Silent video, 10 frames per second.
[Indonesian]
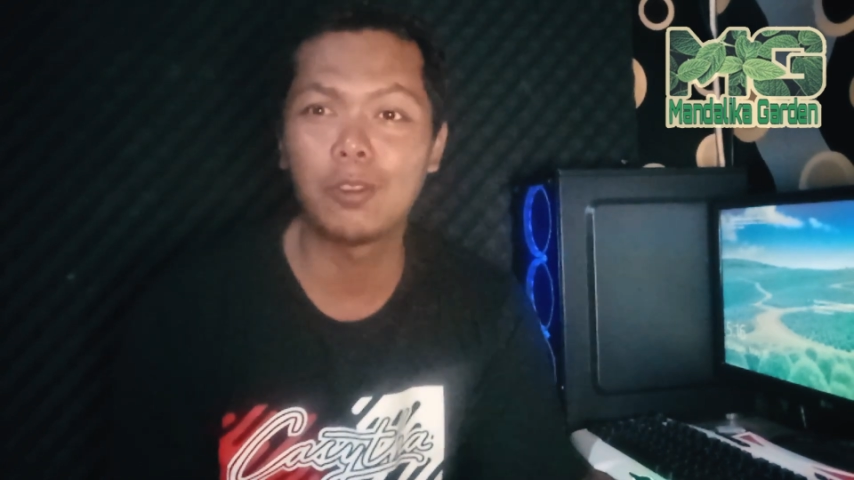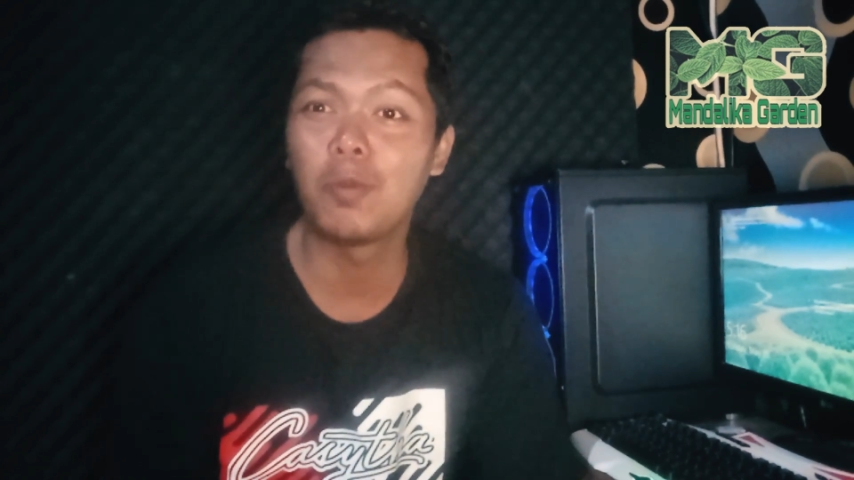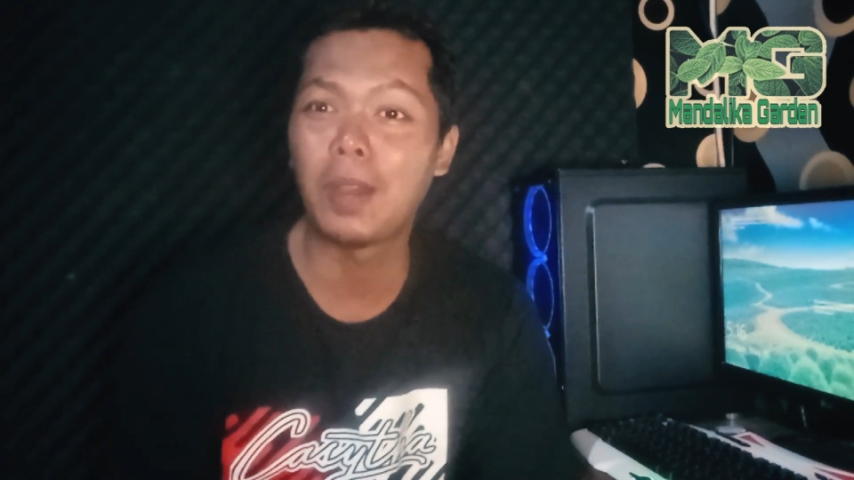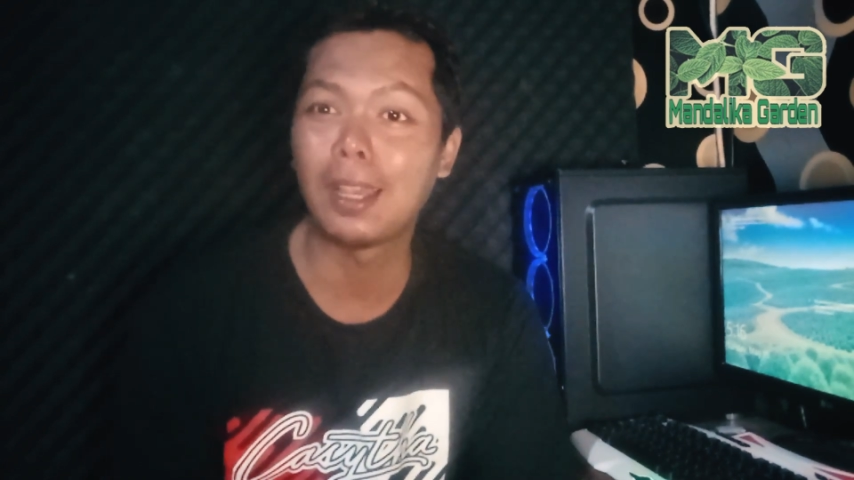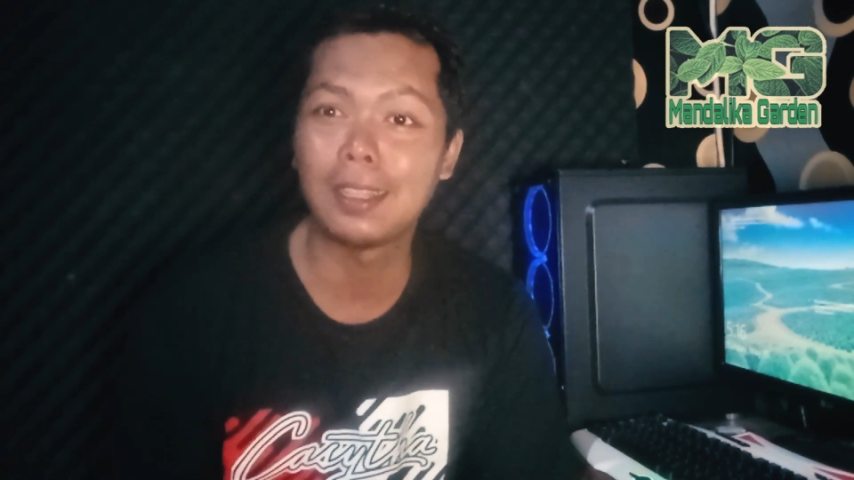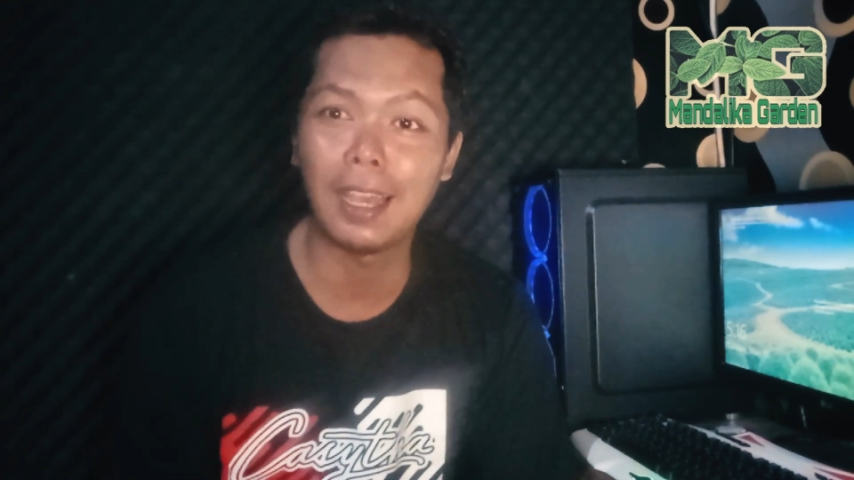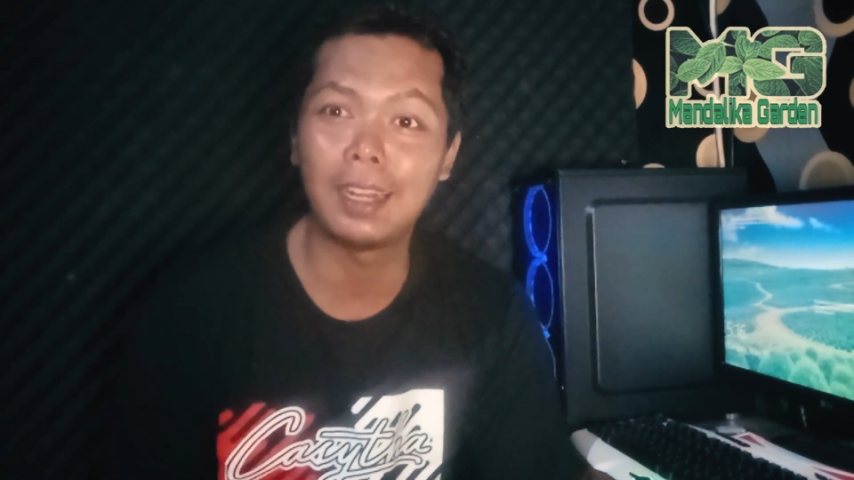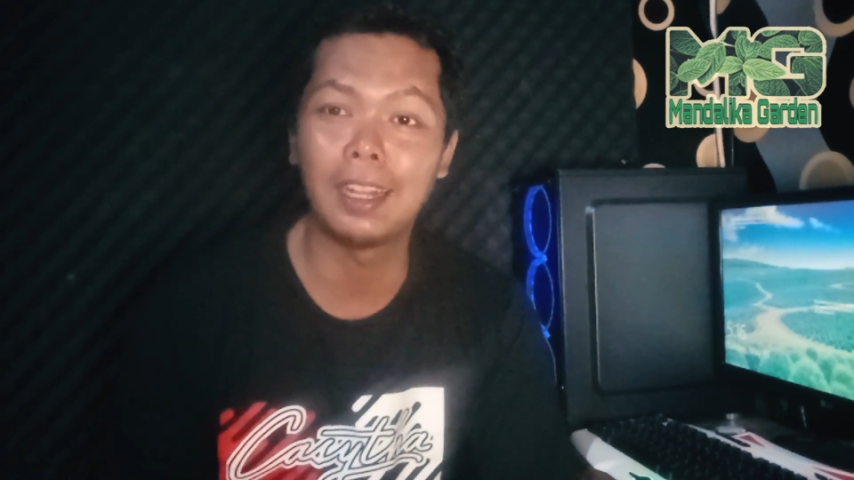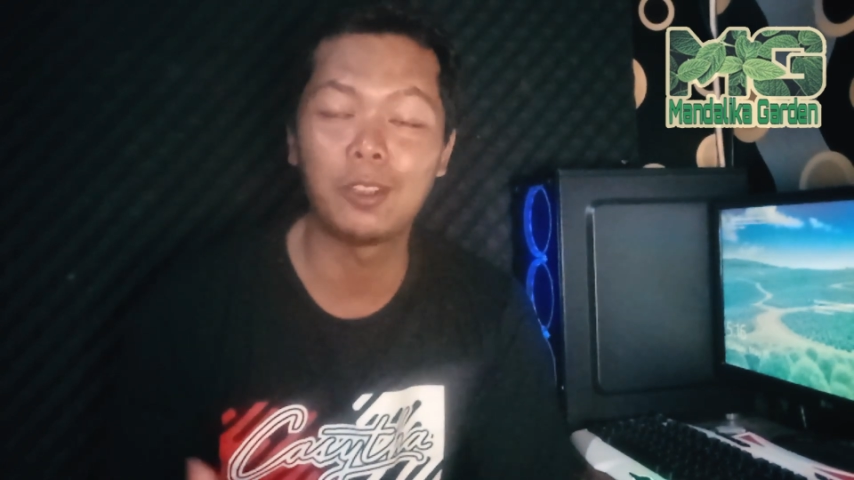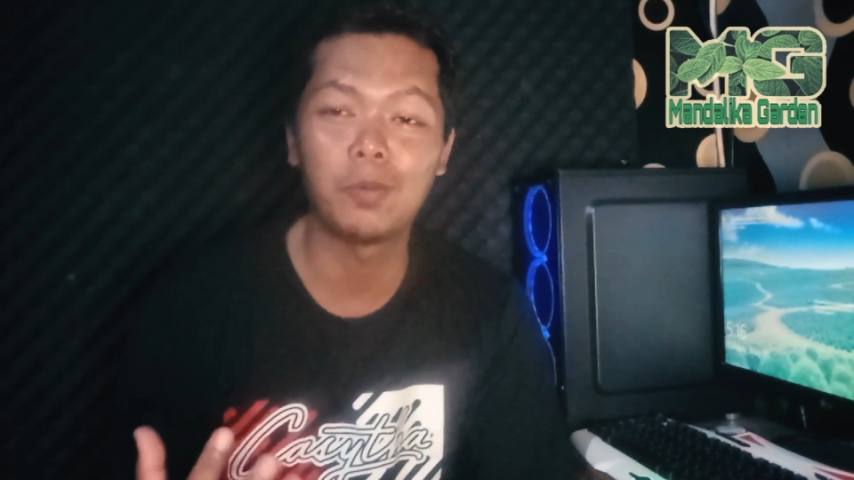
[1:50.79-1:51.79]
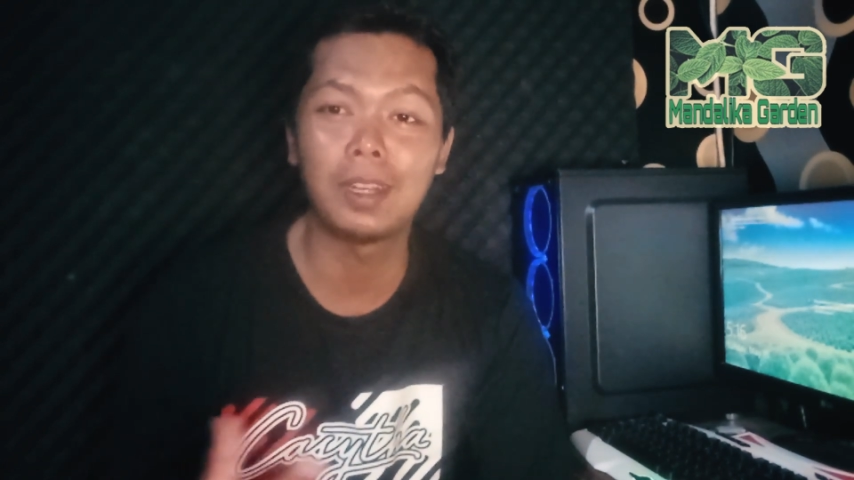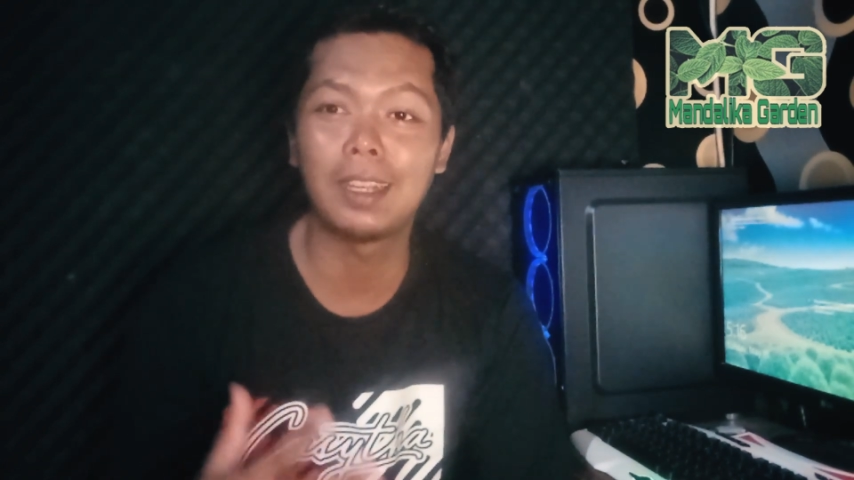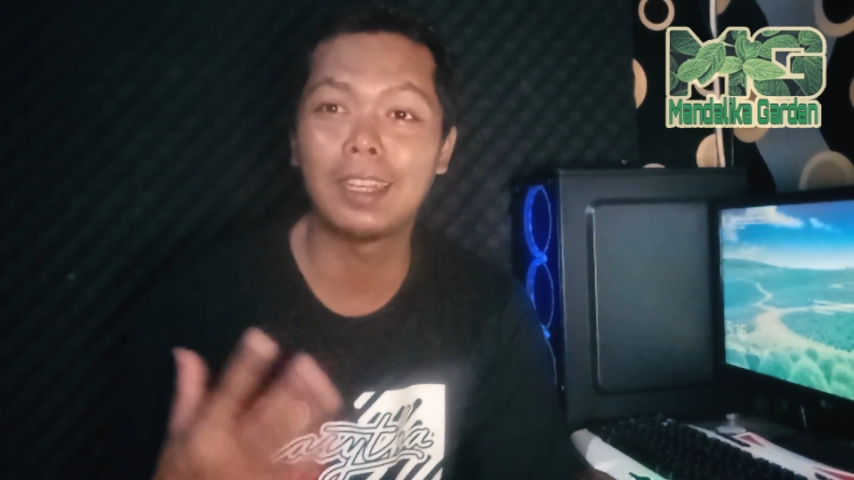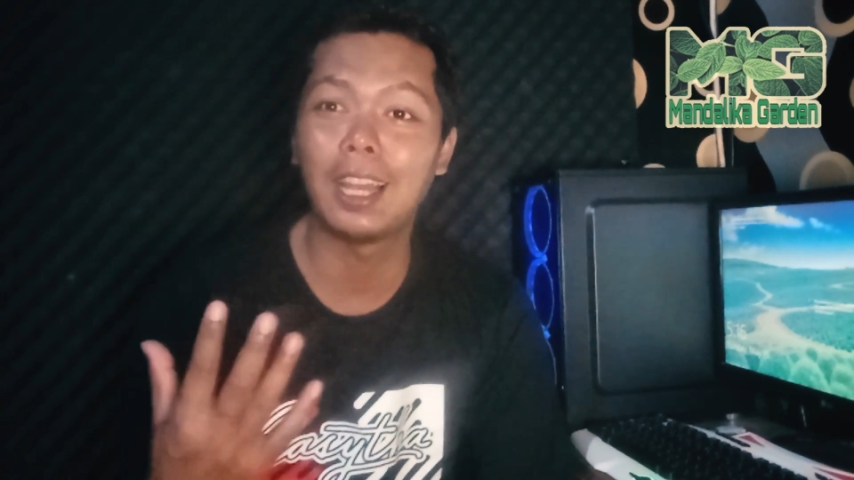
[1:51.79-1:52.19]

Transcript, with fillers: tumpang sari ya cuman